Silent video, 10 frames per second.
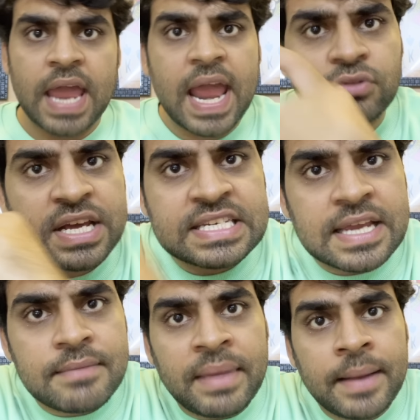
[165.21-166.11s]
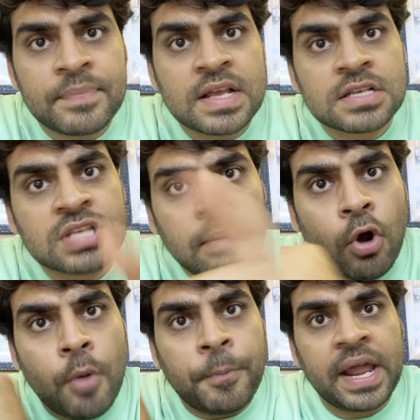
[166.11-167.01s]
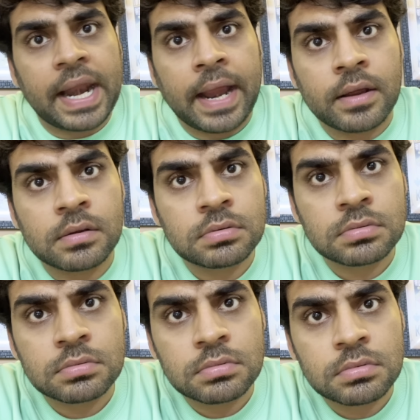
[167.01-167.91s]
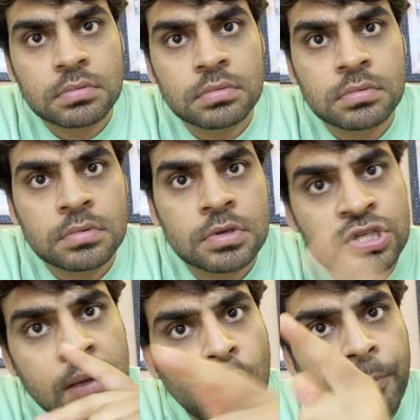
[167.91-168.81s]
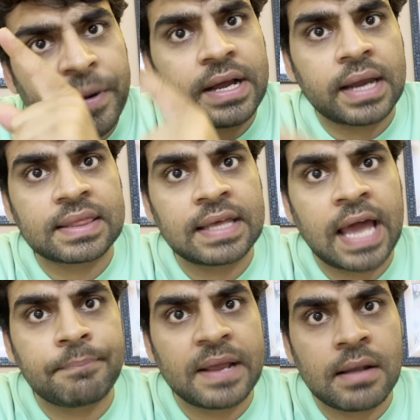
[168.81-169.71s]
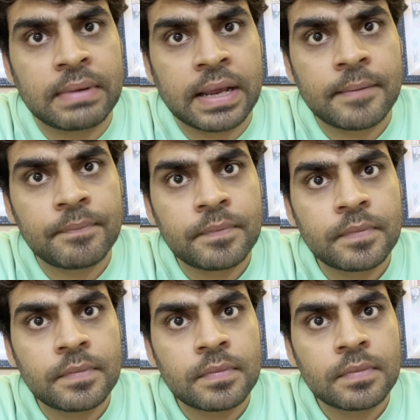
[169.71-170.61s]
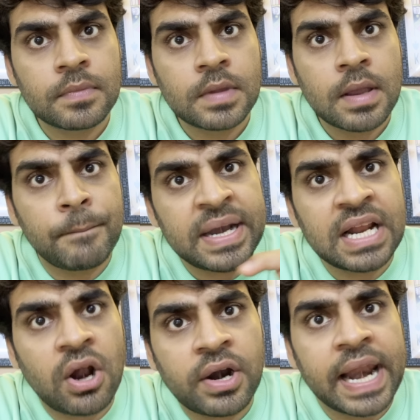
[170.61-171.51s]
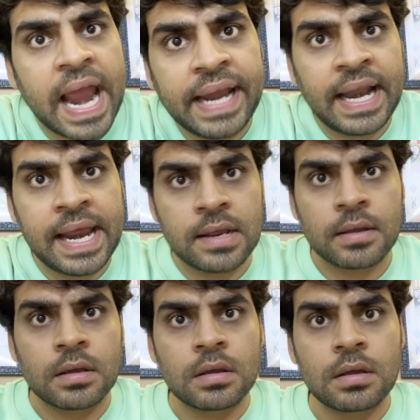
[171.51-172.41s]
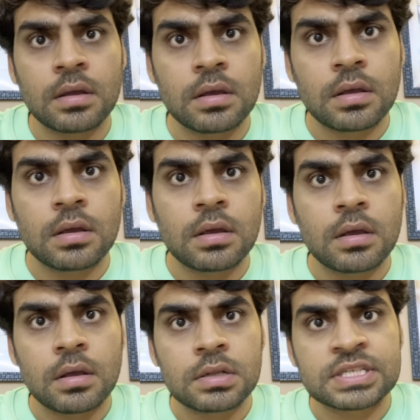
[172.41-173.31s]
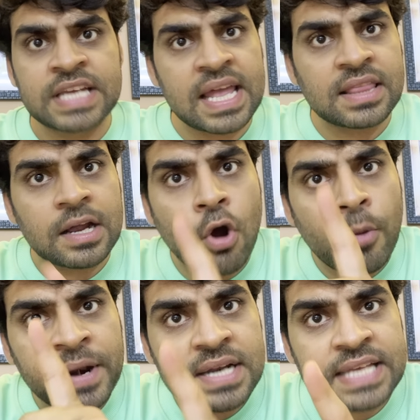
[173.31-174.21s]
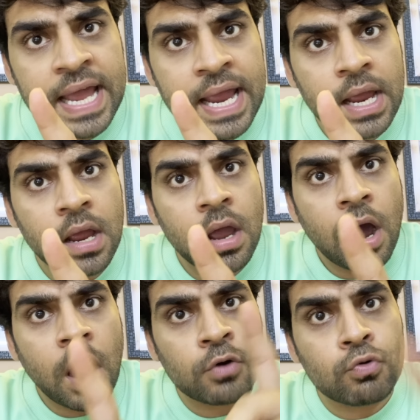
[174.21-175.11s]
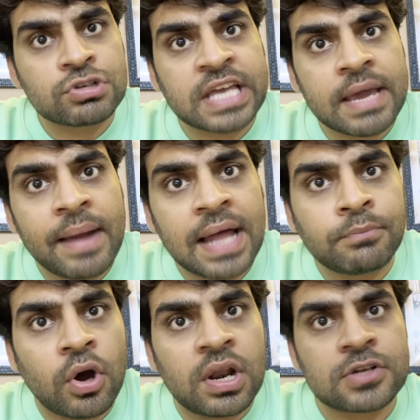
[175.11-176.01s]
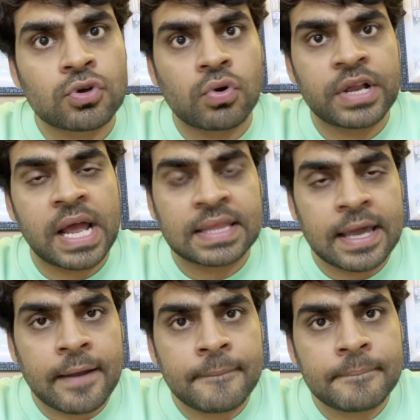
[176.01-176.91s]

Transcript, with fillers: एक तो इस टीम में सब ओपनर हैं सब ओपनिंग करते हैं आईपीएल में मिडिल ऑर्डर है ही नहीं छह तक ओपनर्स हैं और उसके बाद बॉलर शुरू हो जाते हैं